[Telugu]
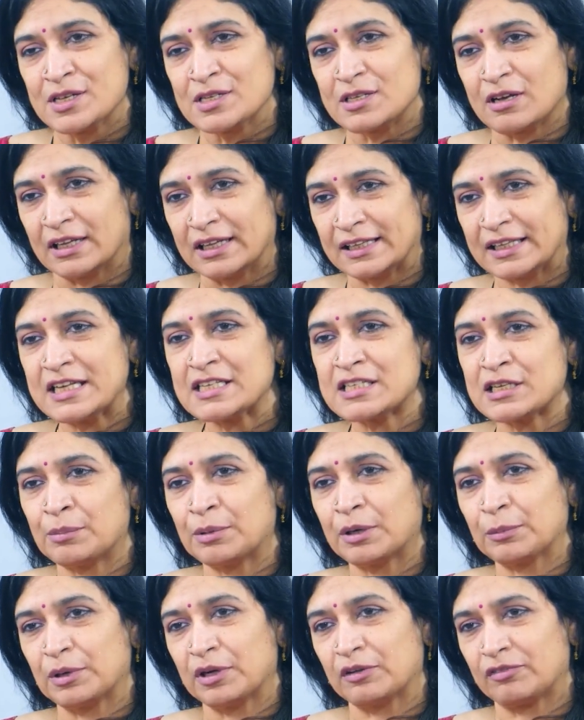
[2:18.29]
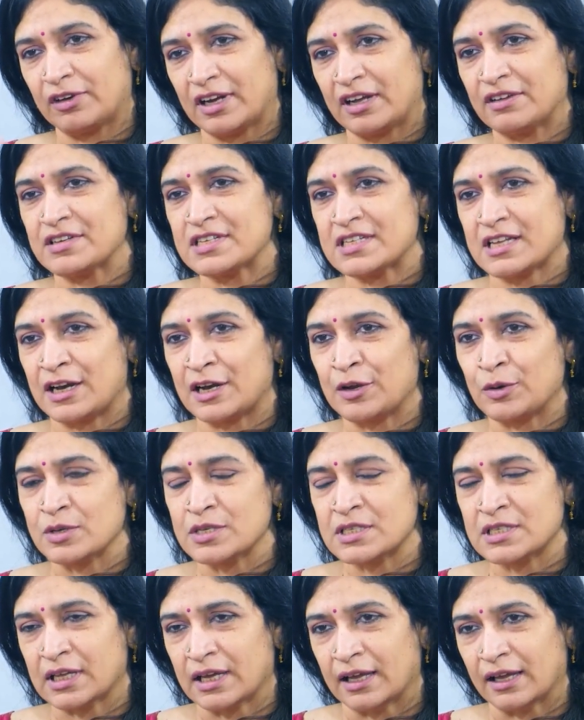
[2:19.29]
సో అది తీసినప్పుడు మన ఫ్లేవర్స్ అన్నీ
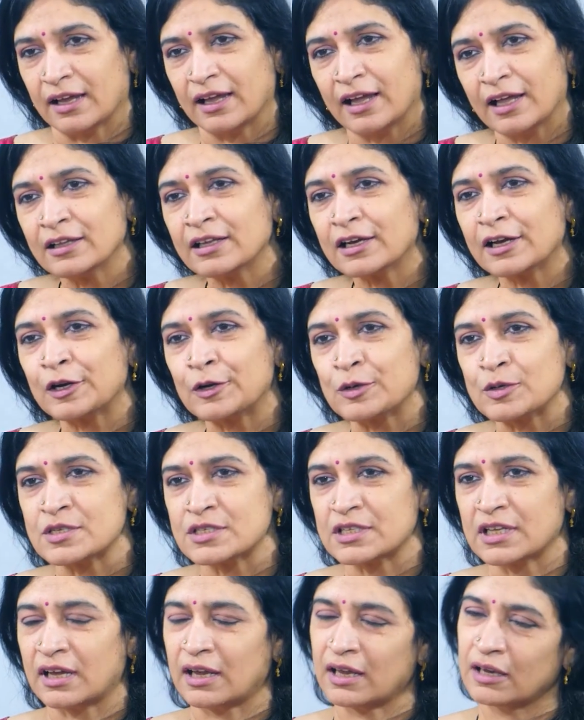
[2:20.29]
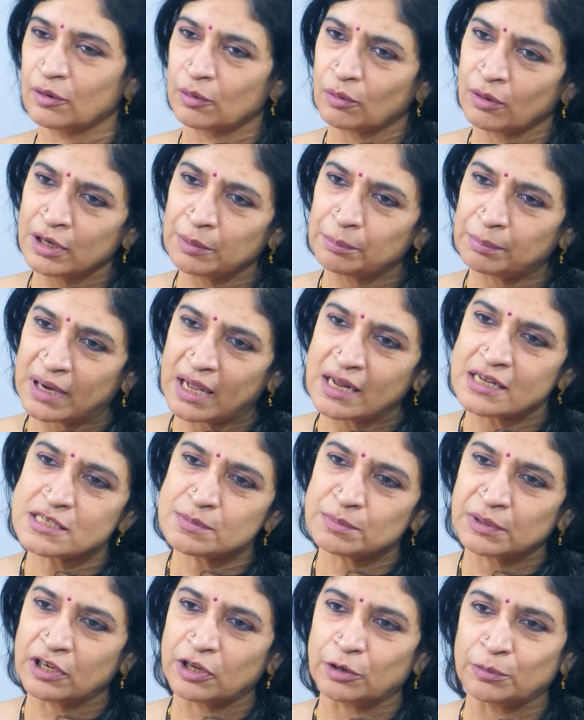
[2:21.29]
వస్తాయి ఎందుకని వస్తాయి కొన్ని
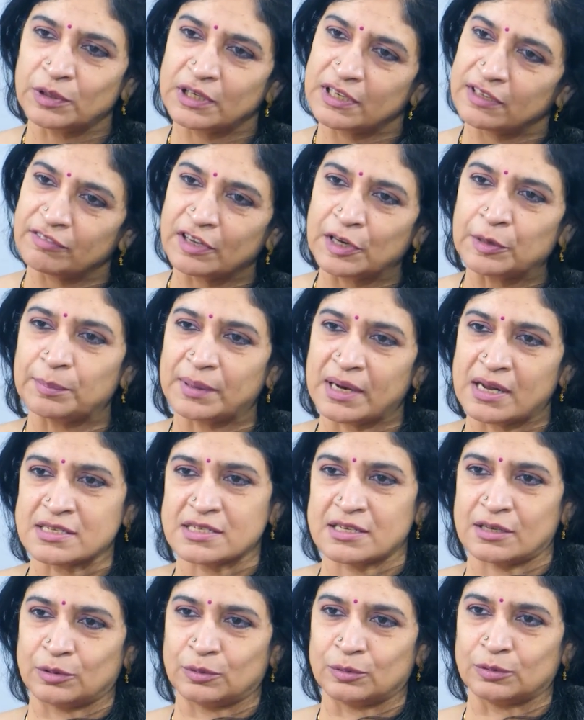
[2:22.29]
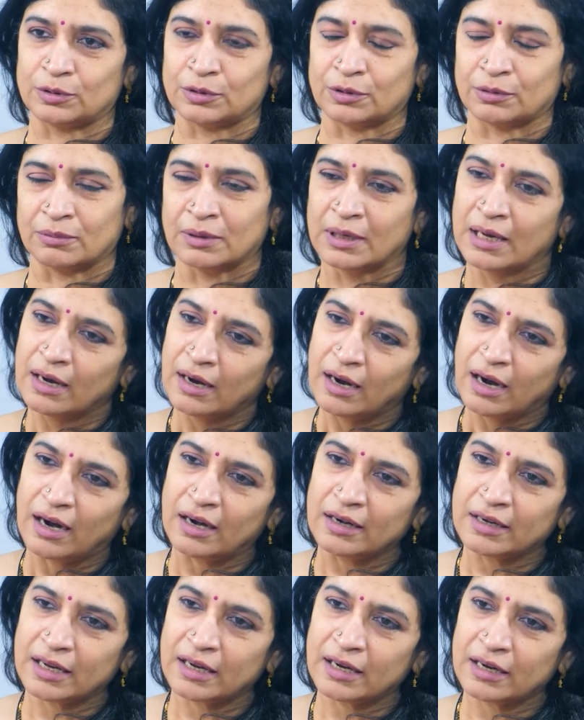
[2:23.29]
ప్లాంట్స్ మనం ఏమో డివైన్ ప్లాంట్స్ అనుకుంటాం
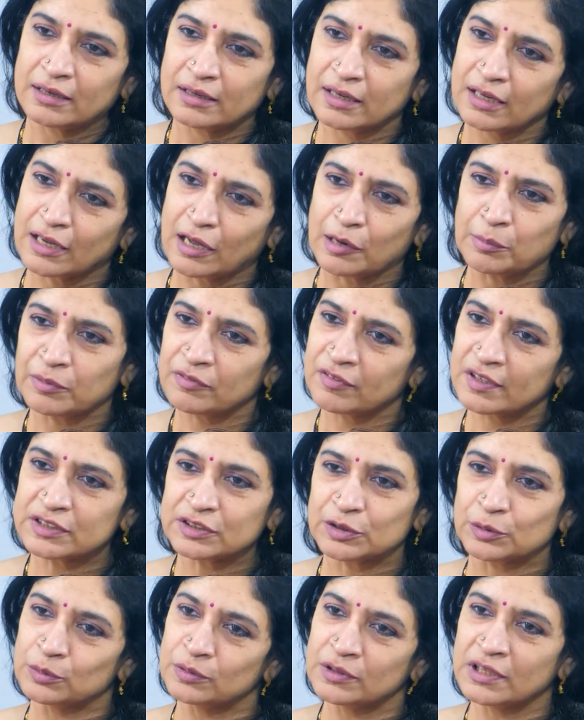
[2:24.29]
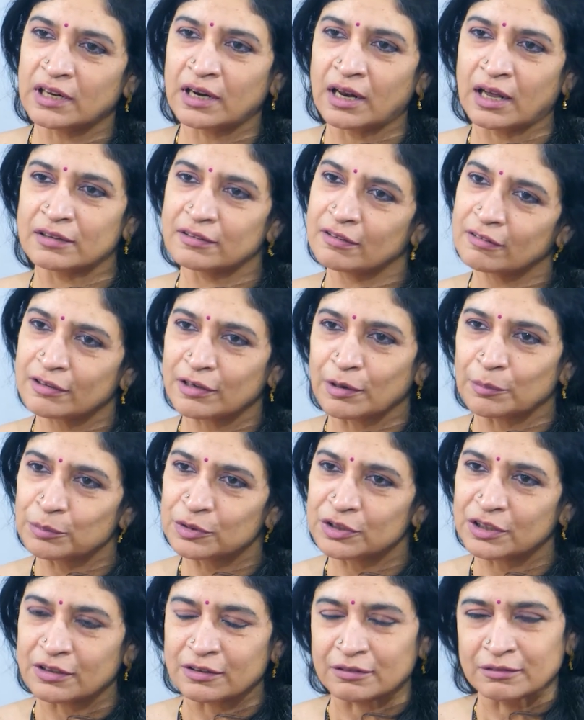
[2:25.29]
అంటే ఏంటి కల్పవృక్షం ఉందని అందరూ
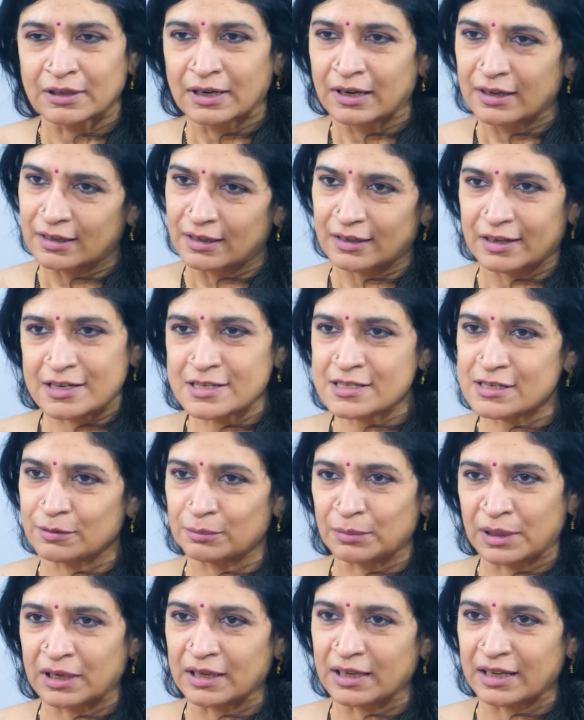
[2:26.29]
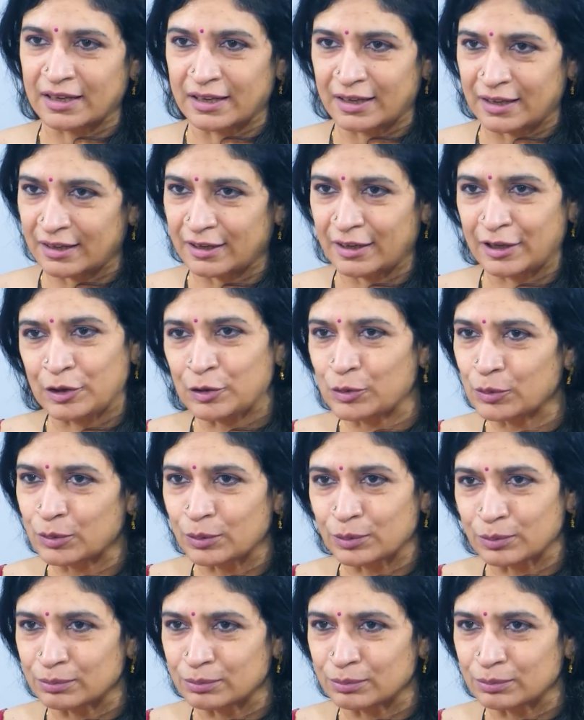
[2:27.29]
నమ్ముతారు అట్లీస్ట్ మనకి హిందూ